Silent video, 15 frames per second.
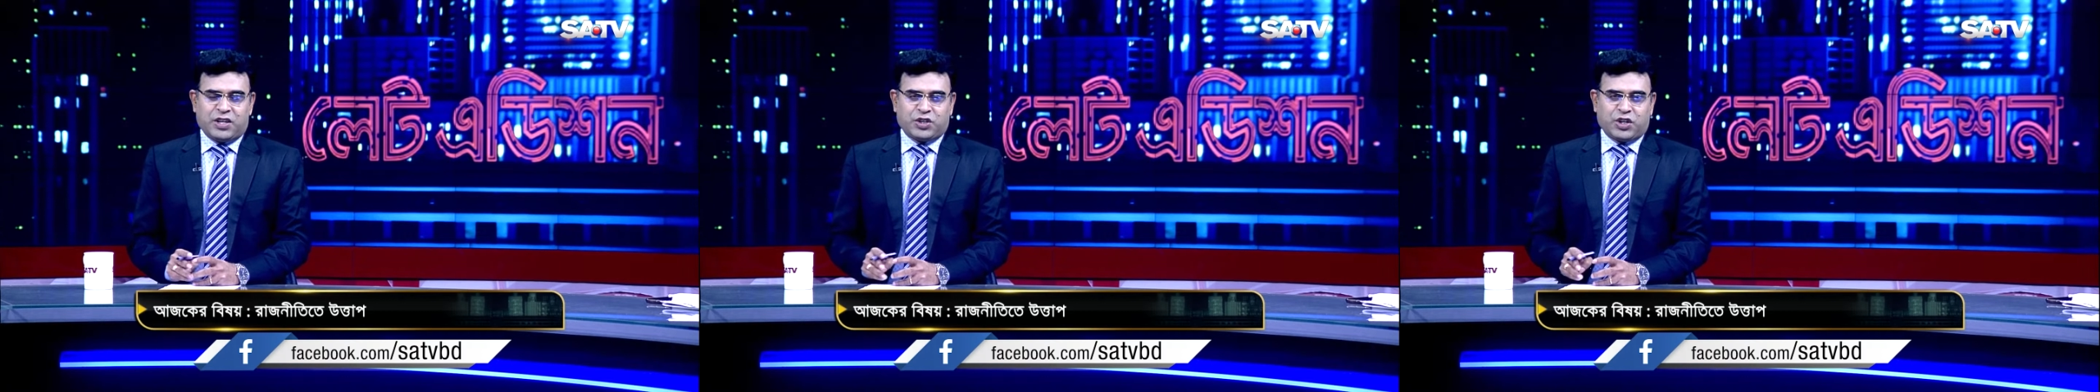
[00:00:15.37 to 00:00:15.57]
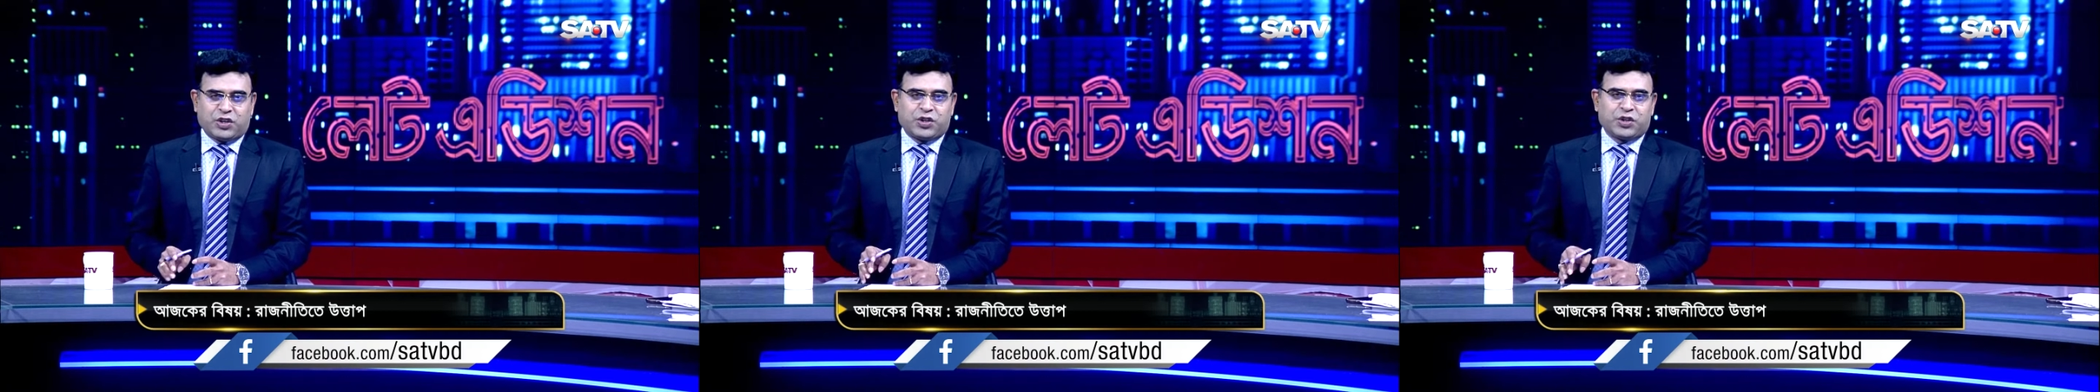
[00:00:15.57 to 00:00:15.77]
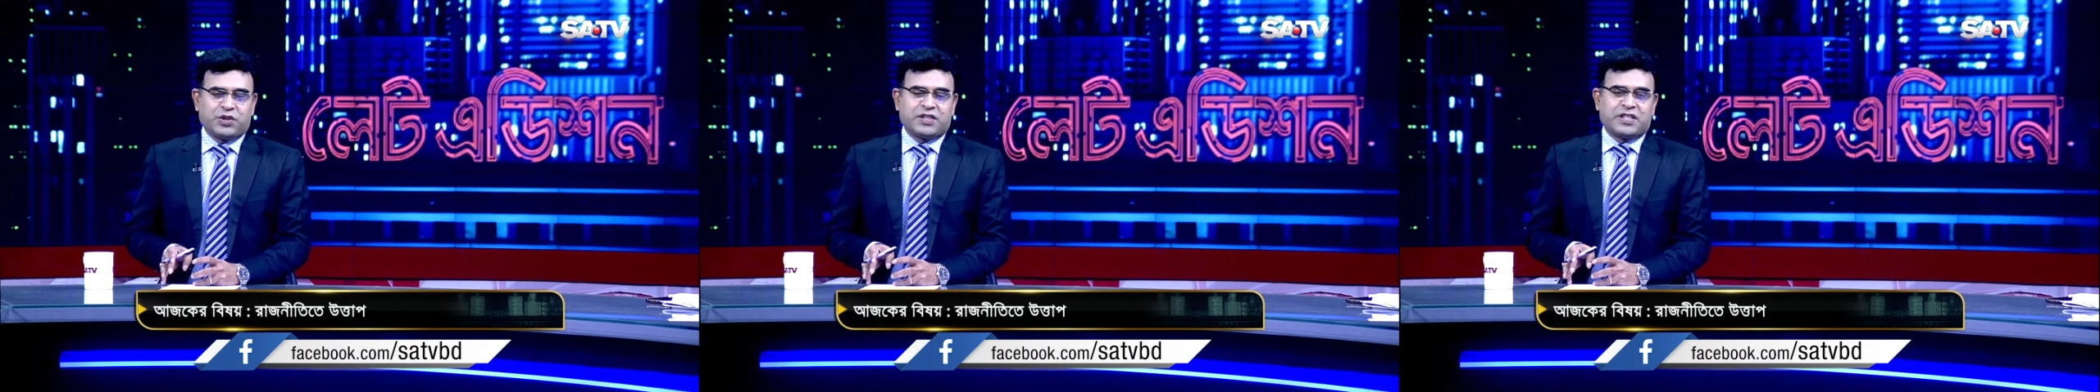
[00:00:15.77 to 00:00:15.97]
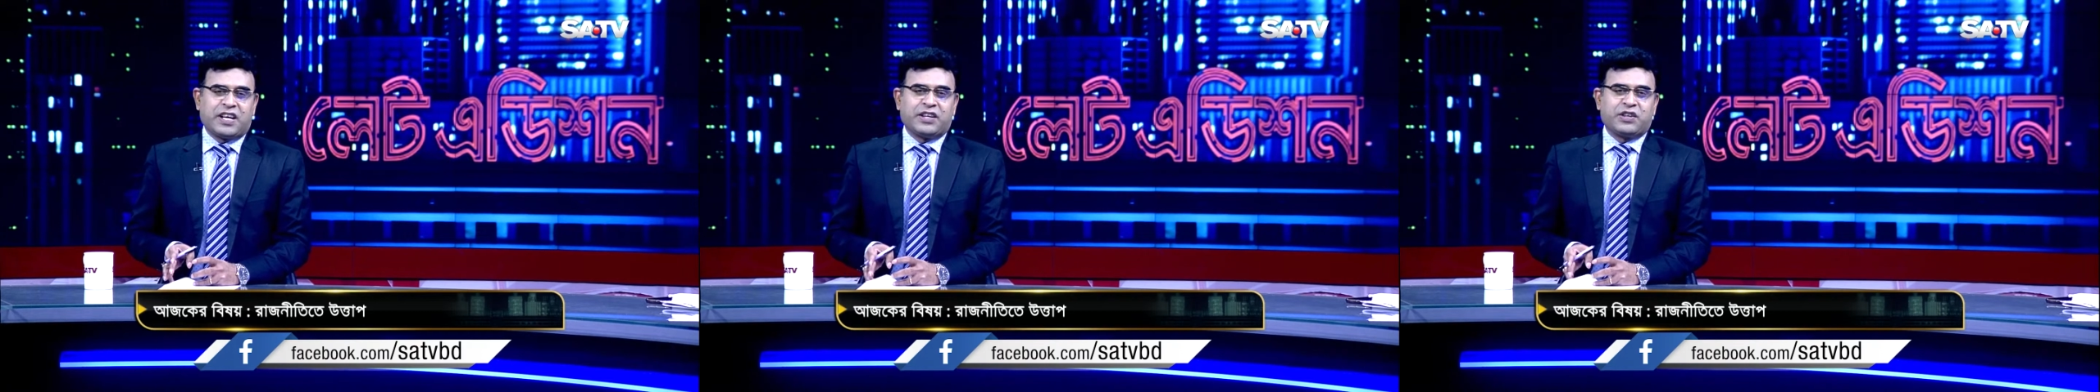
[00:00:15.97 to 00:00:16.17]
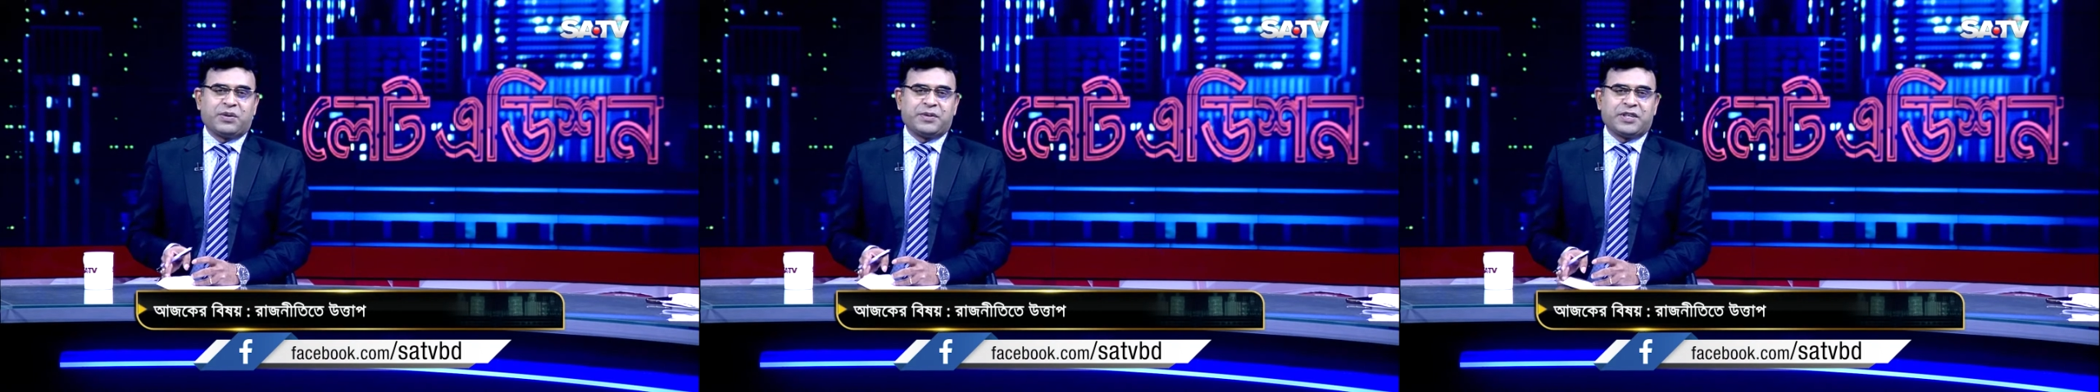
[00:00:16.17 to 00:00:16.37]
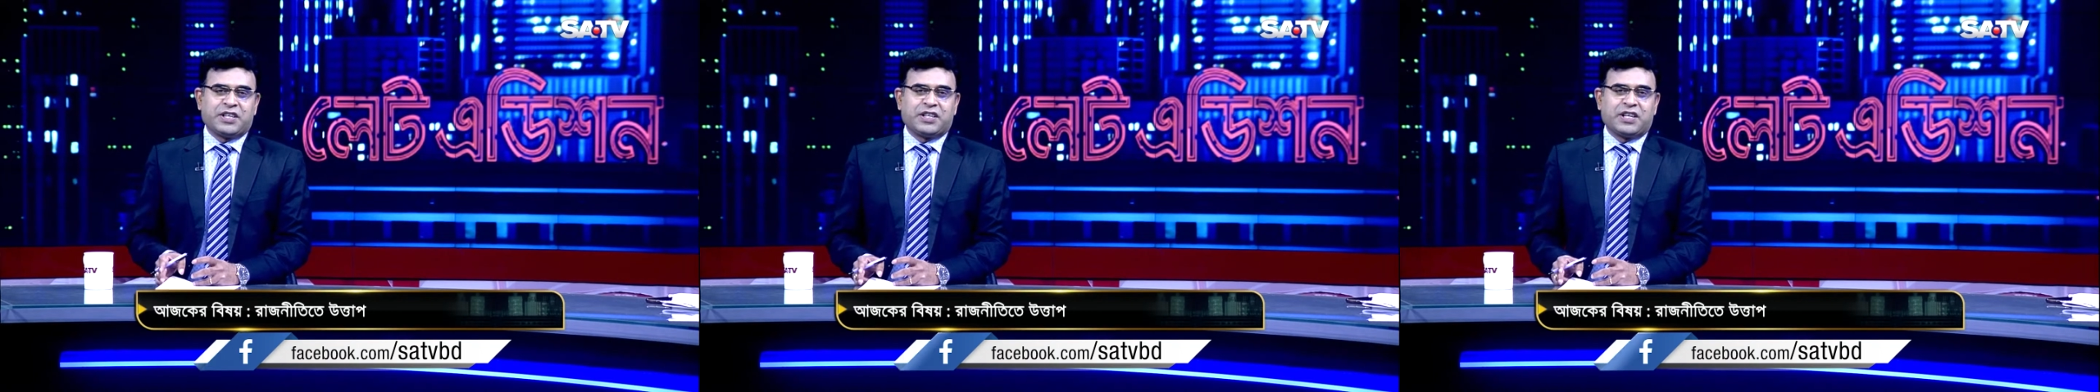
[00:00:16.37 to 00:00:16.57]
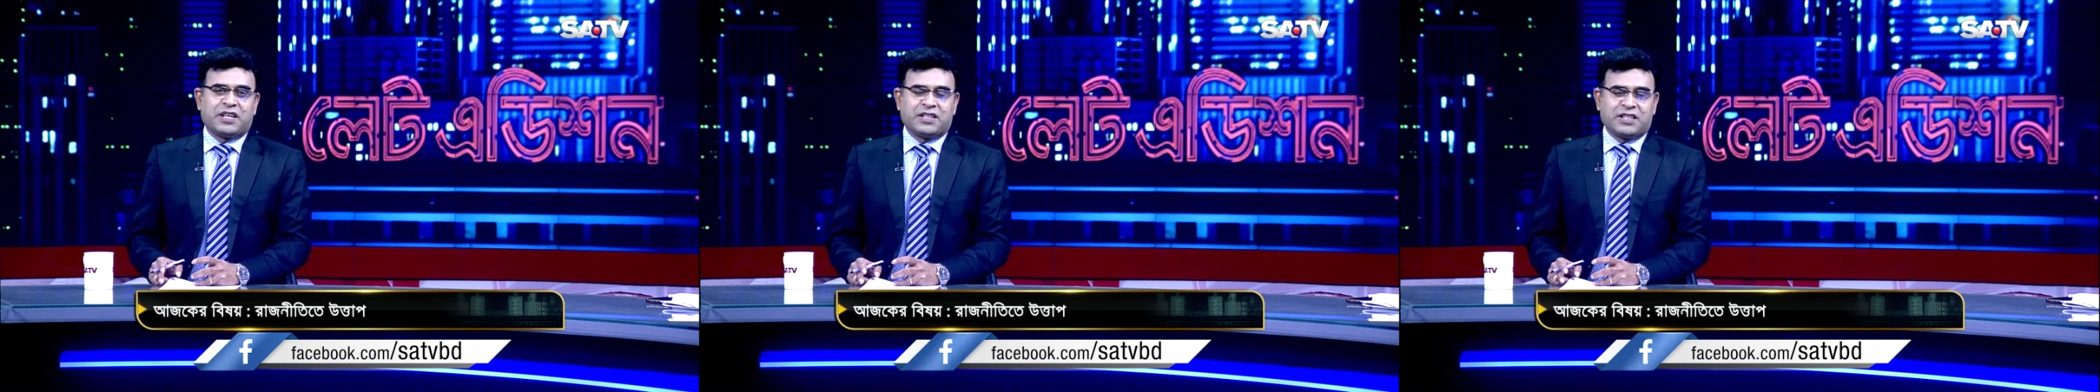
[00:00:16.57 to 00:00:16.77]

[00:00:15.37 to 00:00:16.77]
সংসদীয় স্থায়ী কমিটির